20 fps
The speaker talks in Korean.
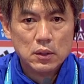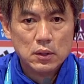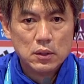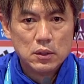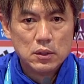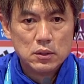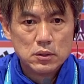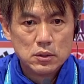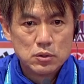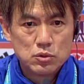
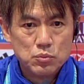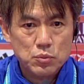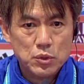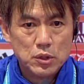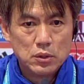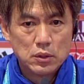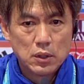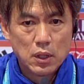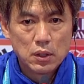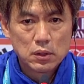이제
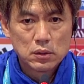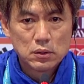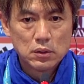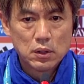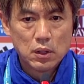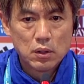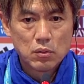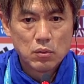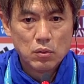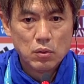준비는 다
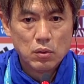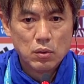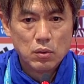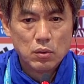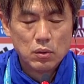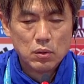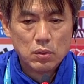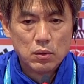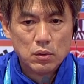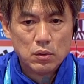
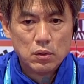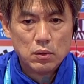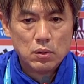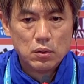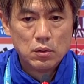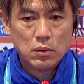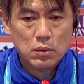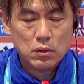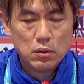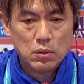끝났고
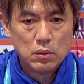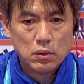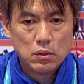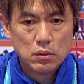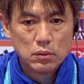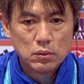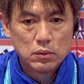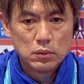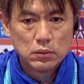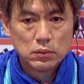
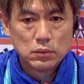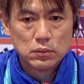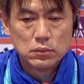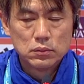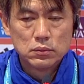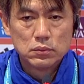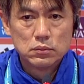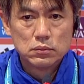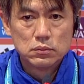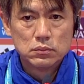어,
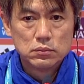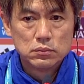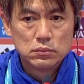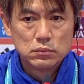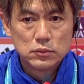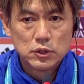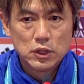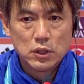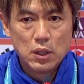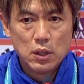
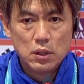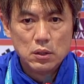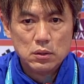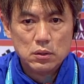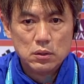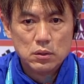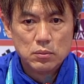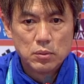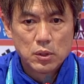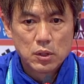이제
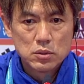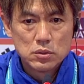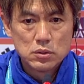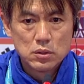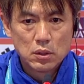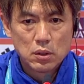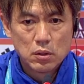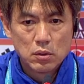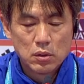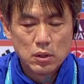내일
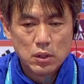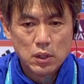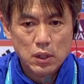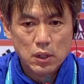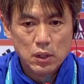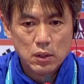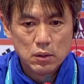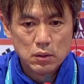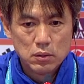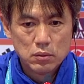벌어지는
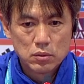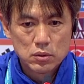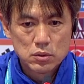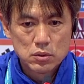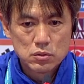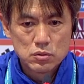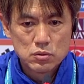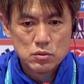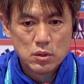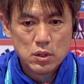경기에 우리
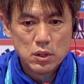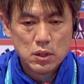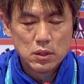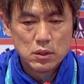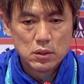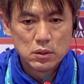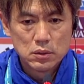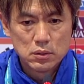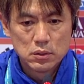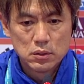선수들이
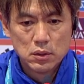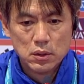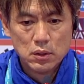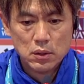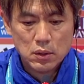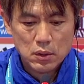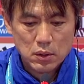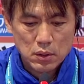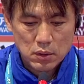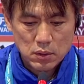
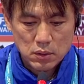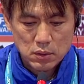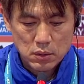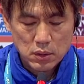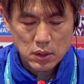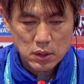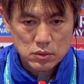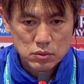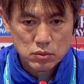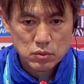어,
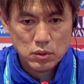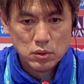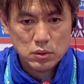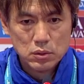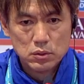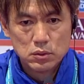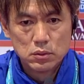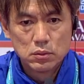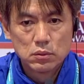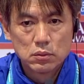가지고
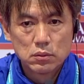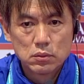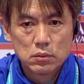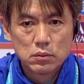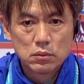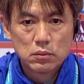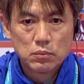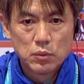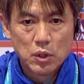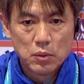있는
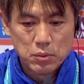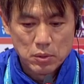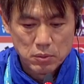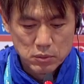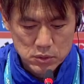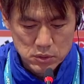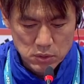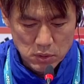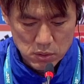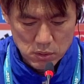음,
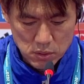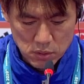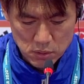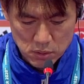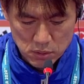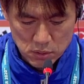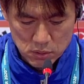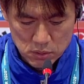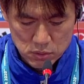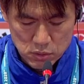퍼포먼스를
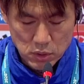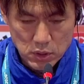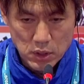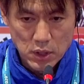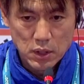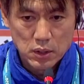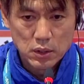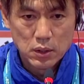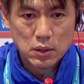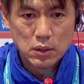
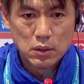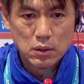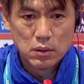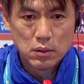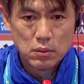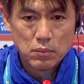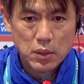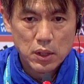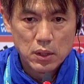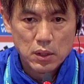최대한
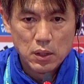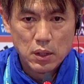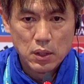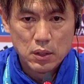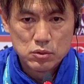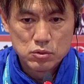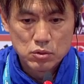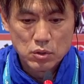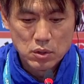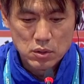음, 발휘해
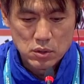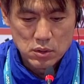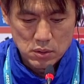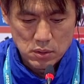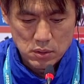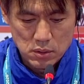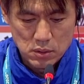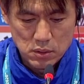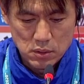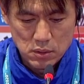주기를
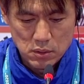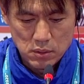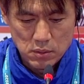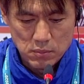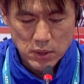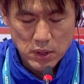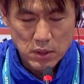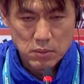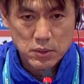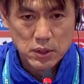
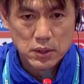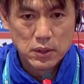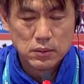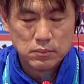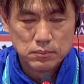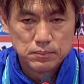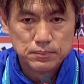바랍니다.